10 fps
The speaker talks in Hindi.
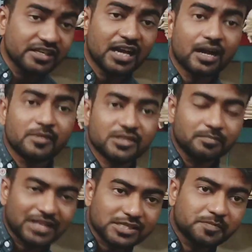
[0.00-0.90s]
किसी का कम
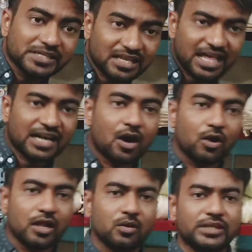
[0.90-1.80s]
से कम दस बीस हजार
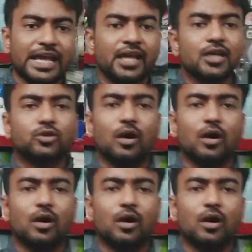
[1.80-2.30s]
का ऑर्डर होता है